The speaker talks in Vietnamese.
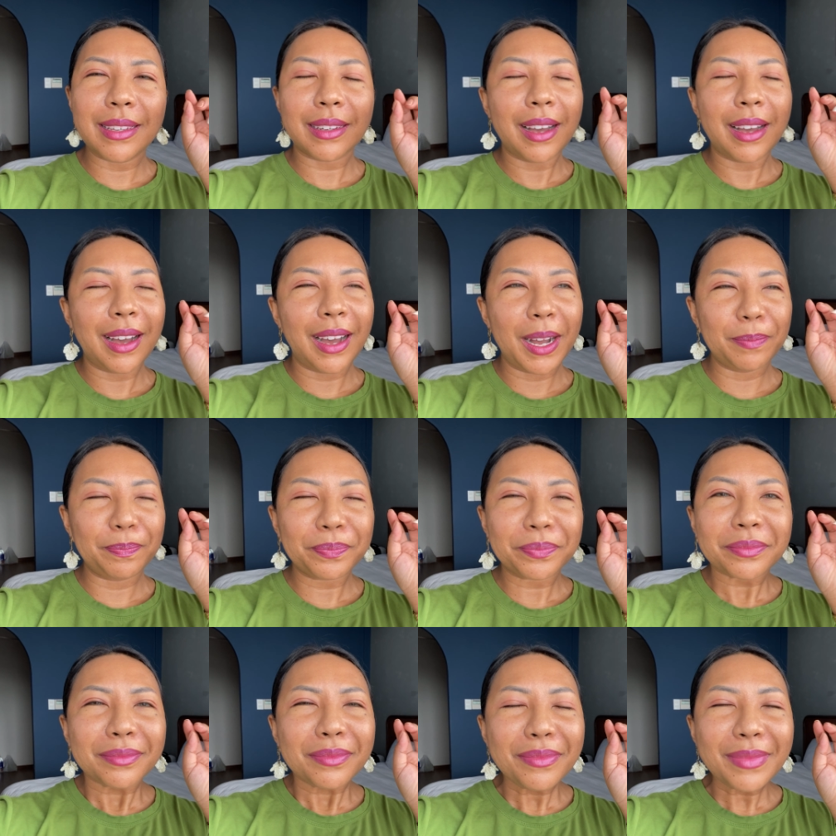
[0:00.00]
um,
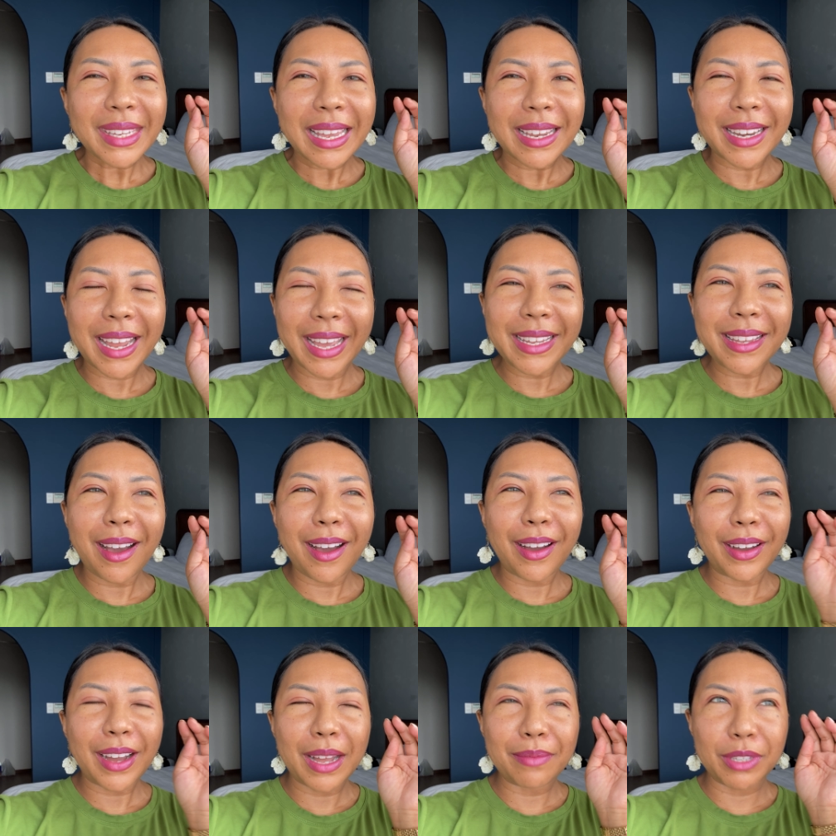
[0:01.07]
để
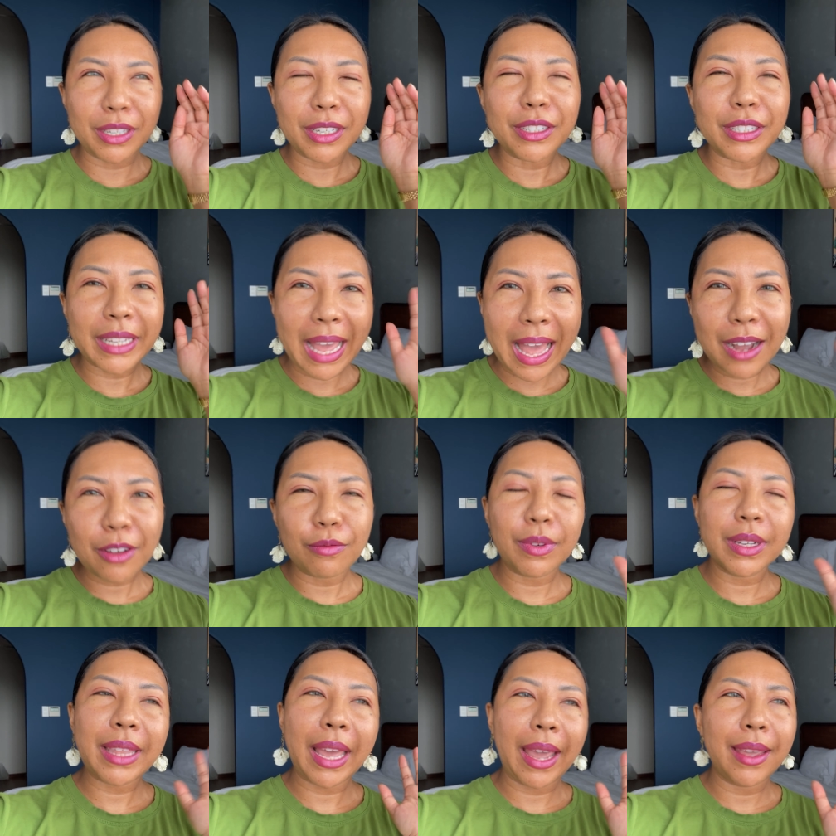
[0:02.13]
cho uh, những người khác cũng
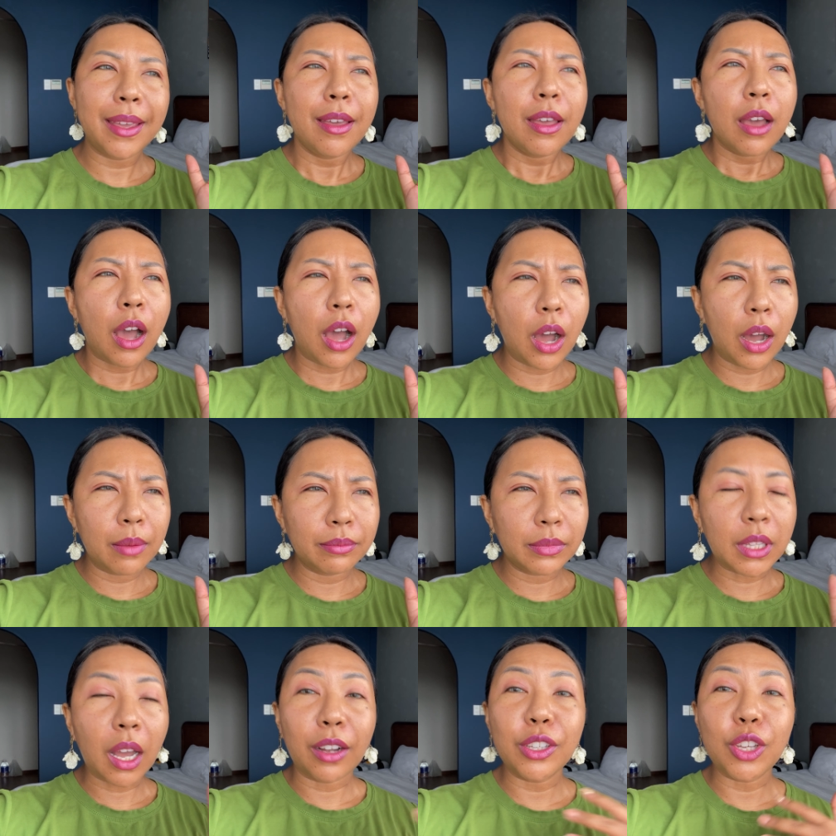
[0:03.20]
có thể um,
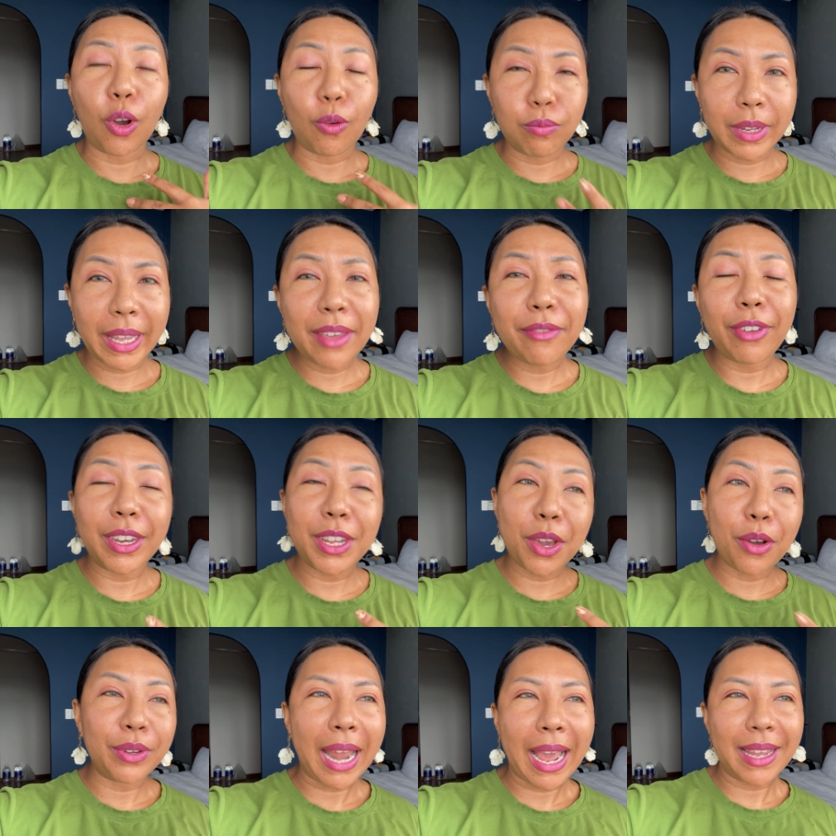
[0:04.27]
tận dụng cái
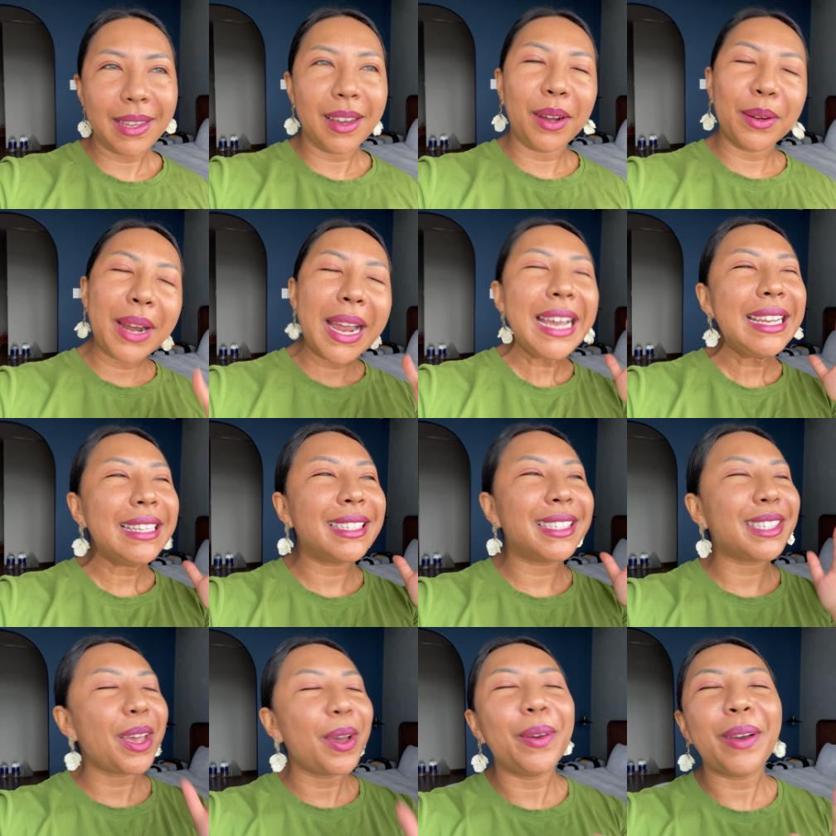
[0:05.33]
video này alright
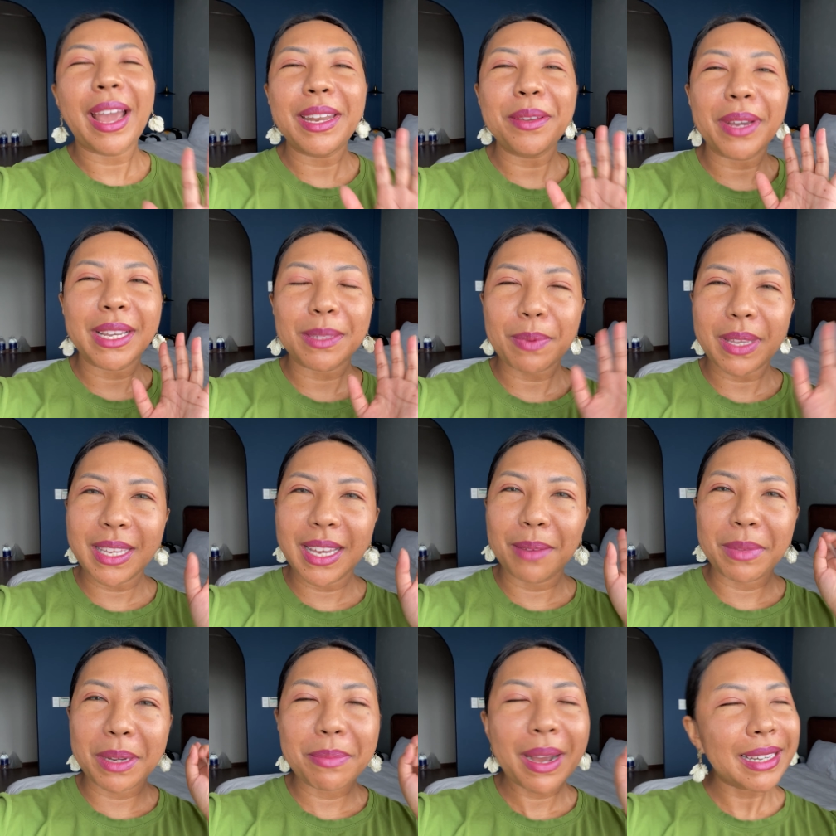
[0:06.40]
so anyways bây giờ
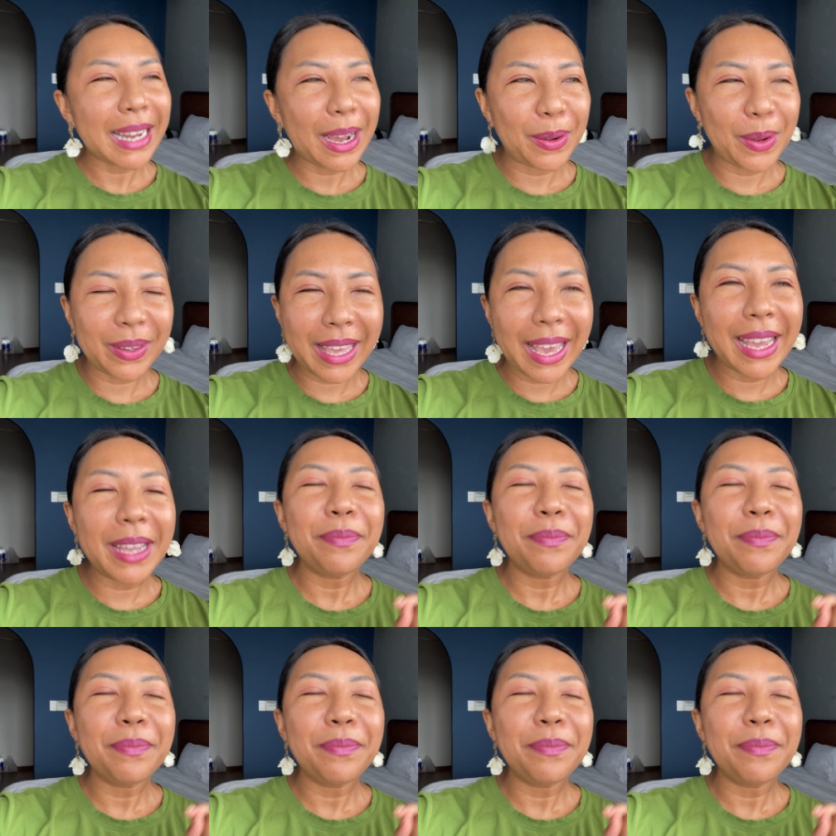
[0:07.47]
mình bắt đầu ok